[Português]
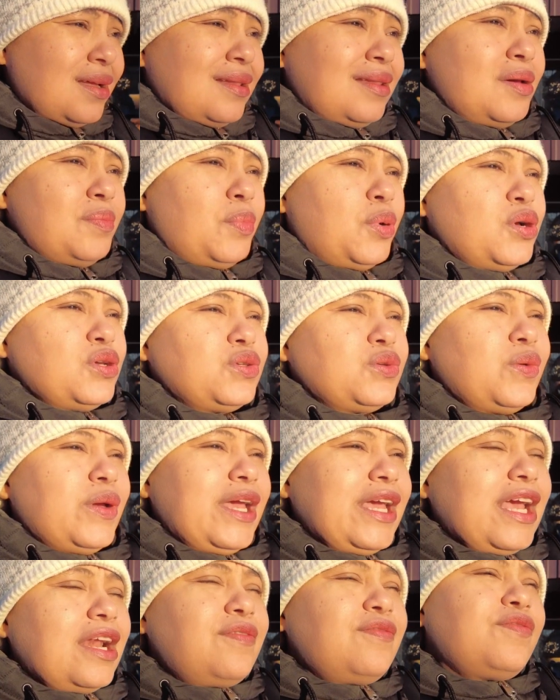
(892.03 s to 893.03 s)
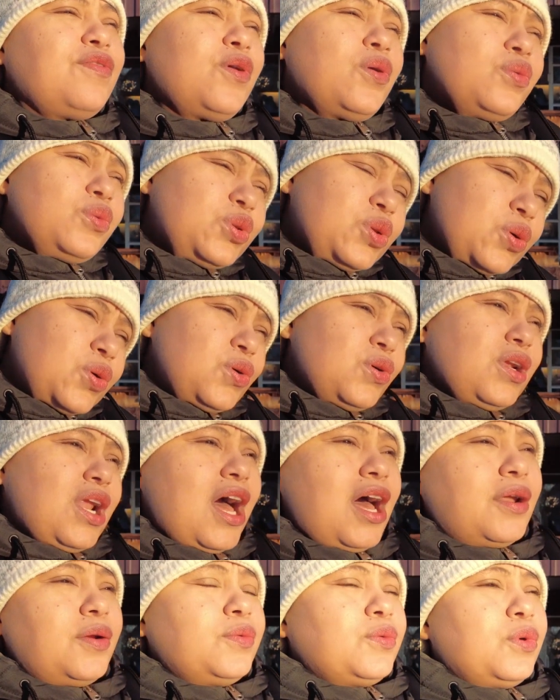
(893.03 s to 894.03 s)
Depois o Egel voltou
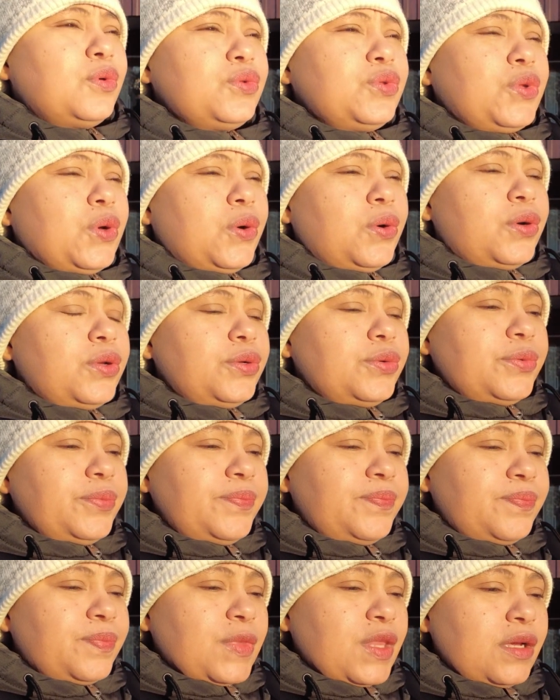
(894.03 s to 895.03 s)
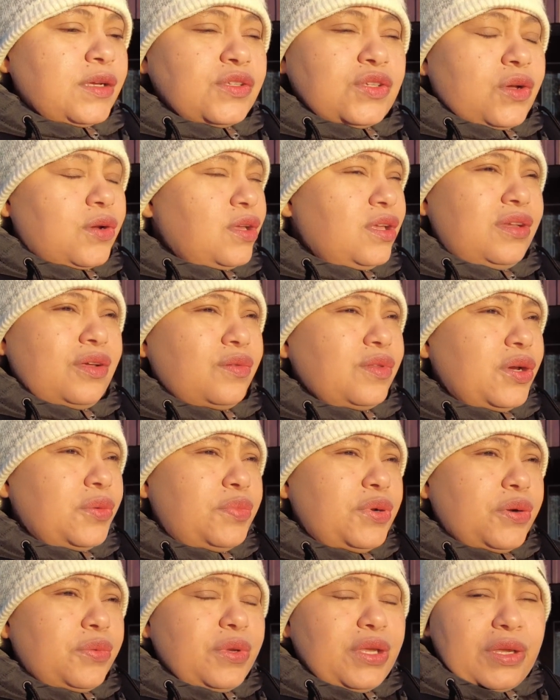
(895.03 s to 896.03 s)
lá no outono, só que não deu
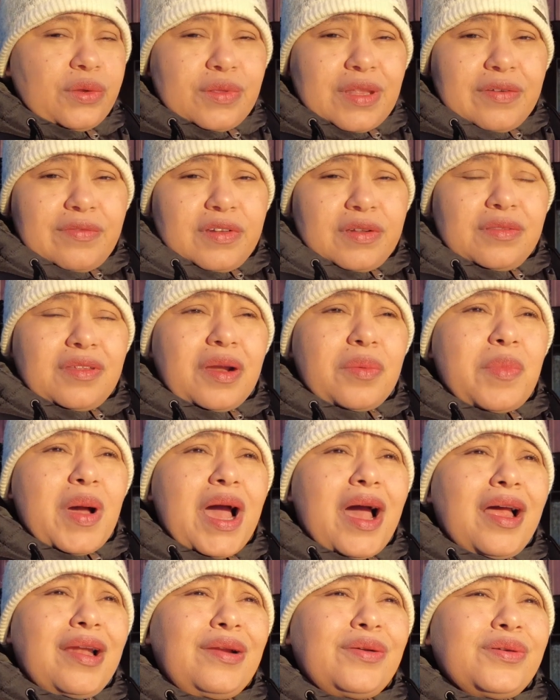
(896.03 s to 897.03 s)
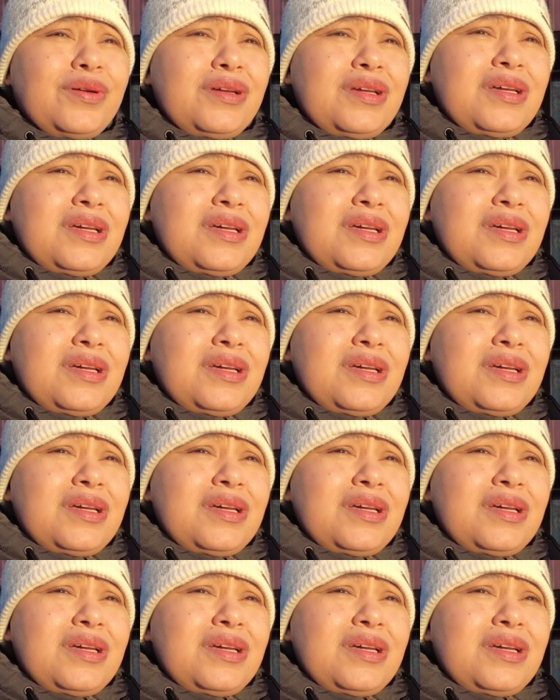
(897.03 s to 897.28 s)
para eu ir, eu estava no trabalho.